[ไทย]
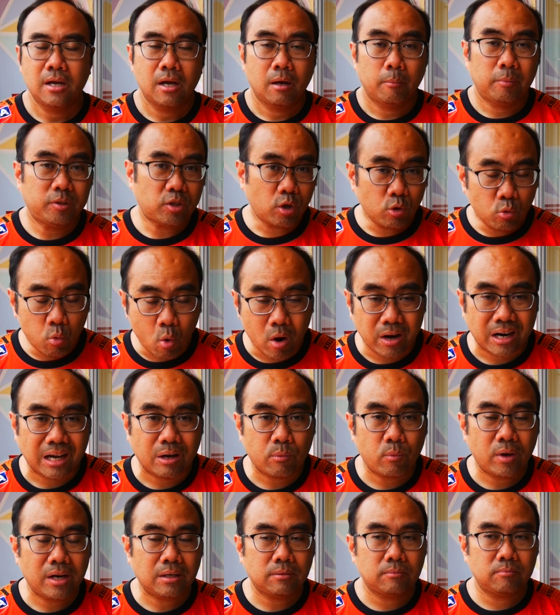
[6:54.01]
ไม่ต้องห่วงนะครั
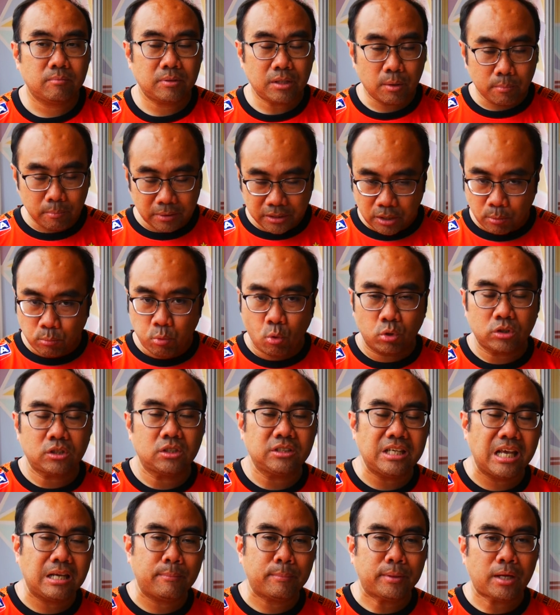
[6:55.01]
บว่าไม่ต้องไม่ต้องพูด
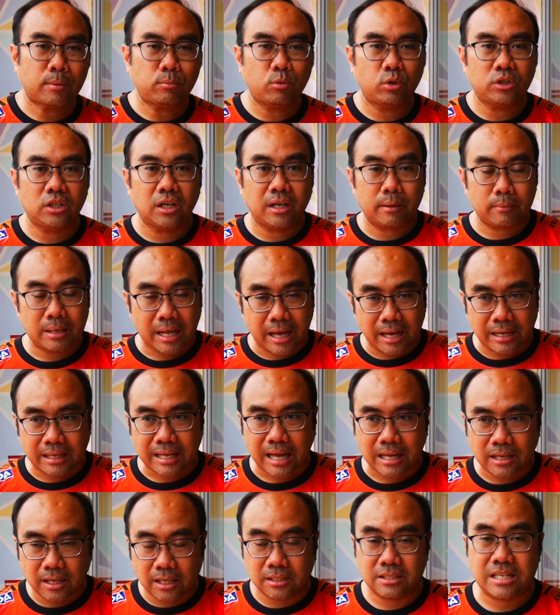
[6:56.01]
ยิ่งไม่ต้องพูดถึงราย
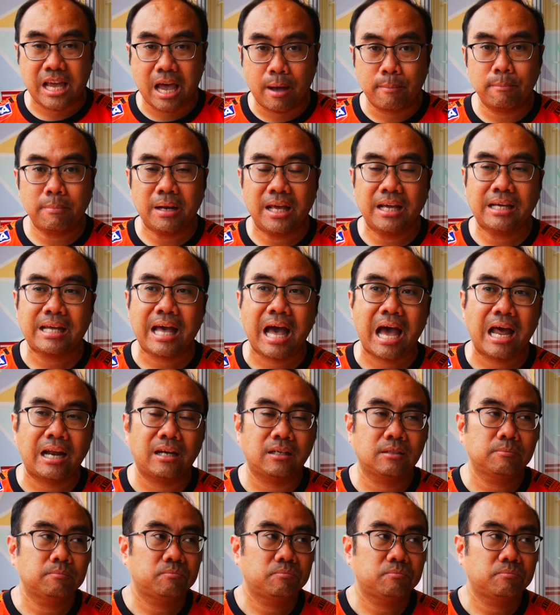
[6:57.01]
แชมป์รายการ